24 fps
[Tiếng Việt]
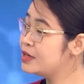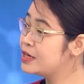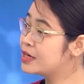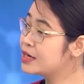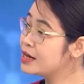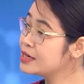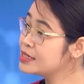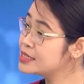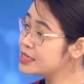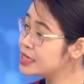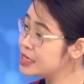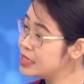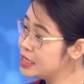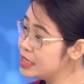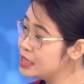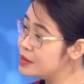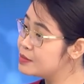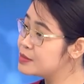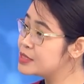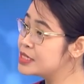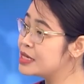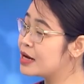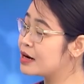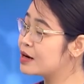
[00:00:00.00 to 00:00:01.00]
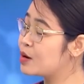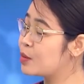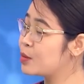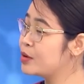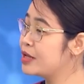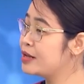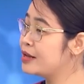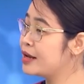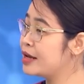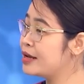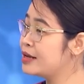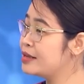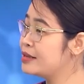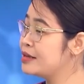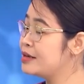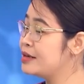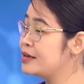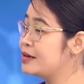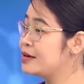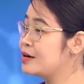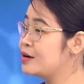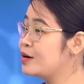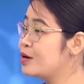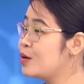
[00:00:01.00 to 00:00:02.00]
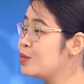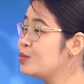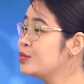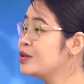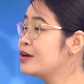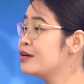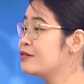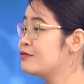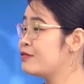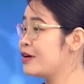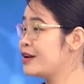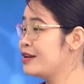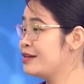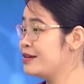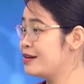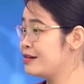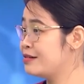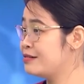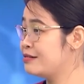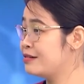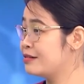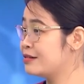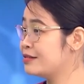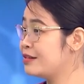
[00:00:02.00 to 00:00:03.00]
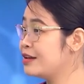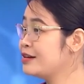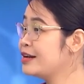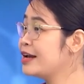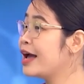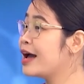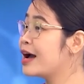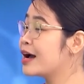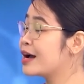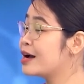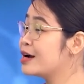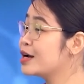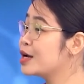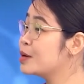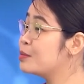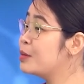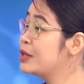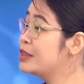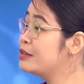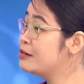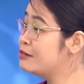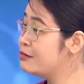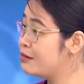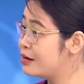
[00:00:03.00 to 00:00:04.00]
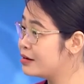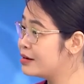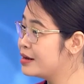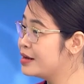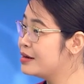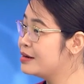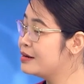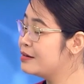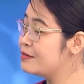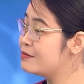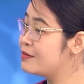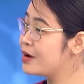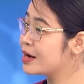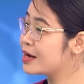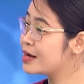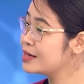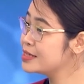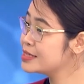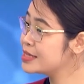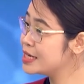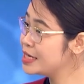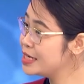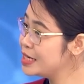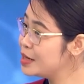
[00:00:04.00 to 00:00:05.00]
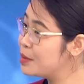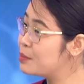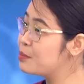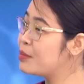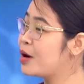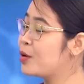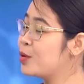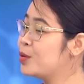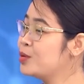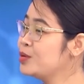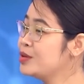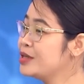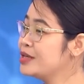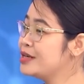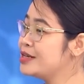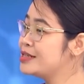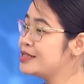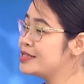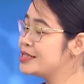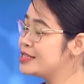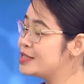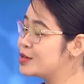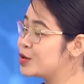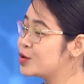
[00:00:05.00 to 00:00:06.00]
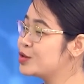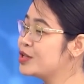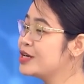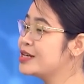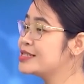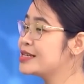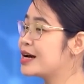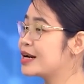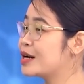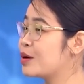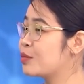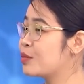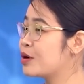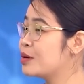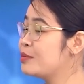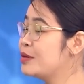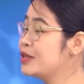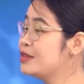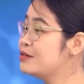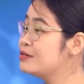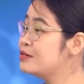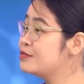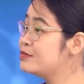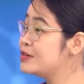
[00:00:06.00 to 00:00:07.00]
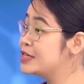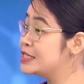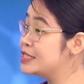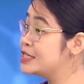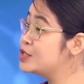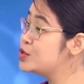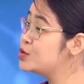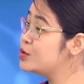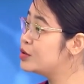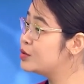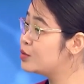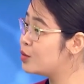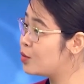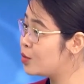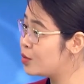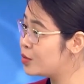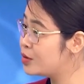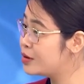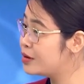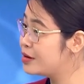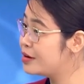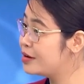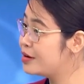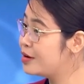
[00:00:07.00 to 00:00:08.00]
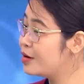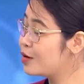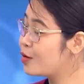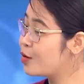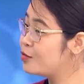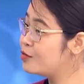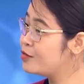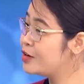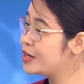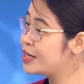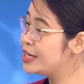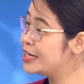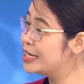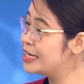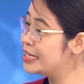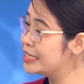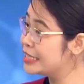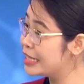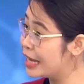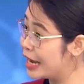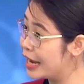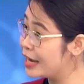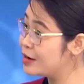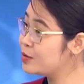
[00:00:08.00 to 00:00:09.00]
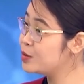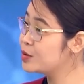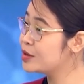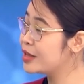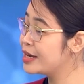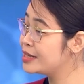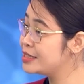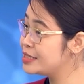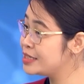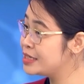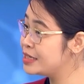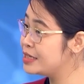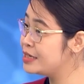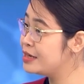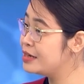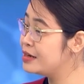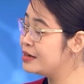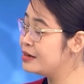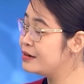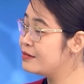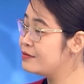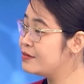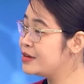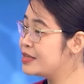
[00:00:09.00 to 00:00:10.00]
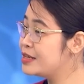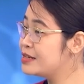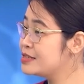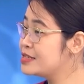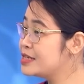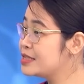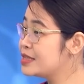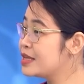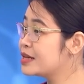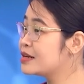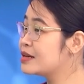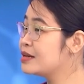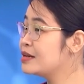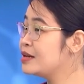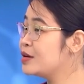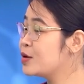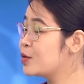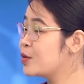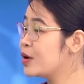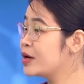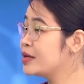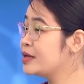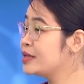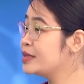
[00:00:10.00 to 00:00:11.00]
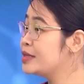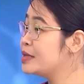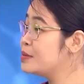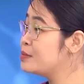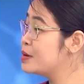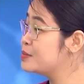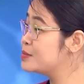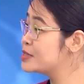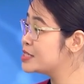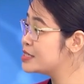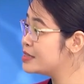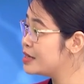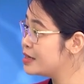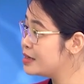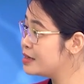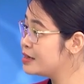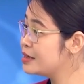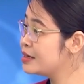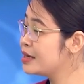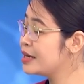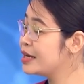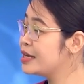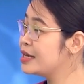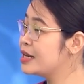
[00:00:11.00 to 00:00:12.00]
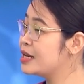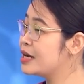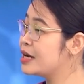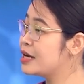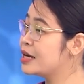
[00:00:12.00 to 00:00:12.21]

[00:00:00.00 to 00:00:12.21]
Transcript: Vì các xét nghiệm sàng lọc hiện nay thì không thể phát hiện được tất cả các cái bất thường Đào. Vâng. và các xét nghiệm máu thì chỉ có thể sàng lọc các bất thường về di truyền thôi. Dạ. Còn về hình thái của thai nhi, về những dị tật liên quan đến tim bẩm sinh hay Đào. Vâng.